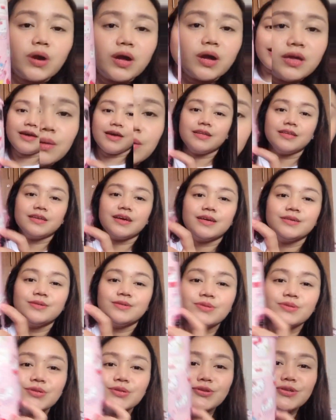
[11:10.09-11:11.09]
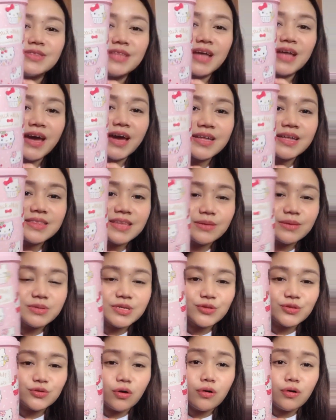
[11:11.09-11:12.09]
Ayan. Ayan guys, yung sunod na items.
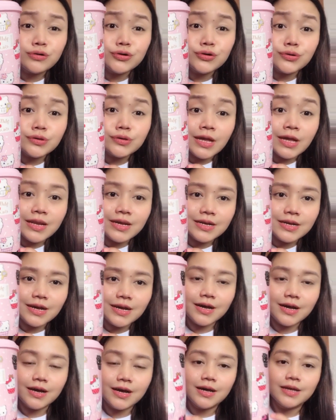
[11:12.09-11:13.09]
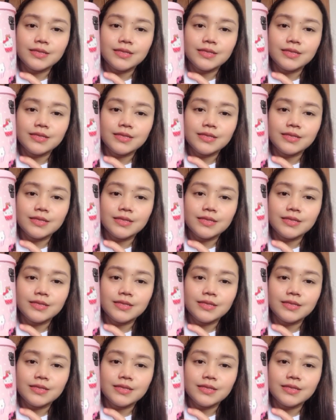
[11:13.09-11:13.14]
Ito, ang cute talaga.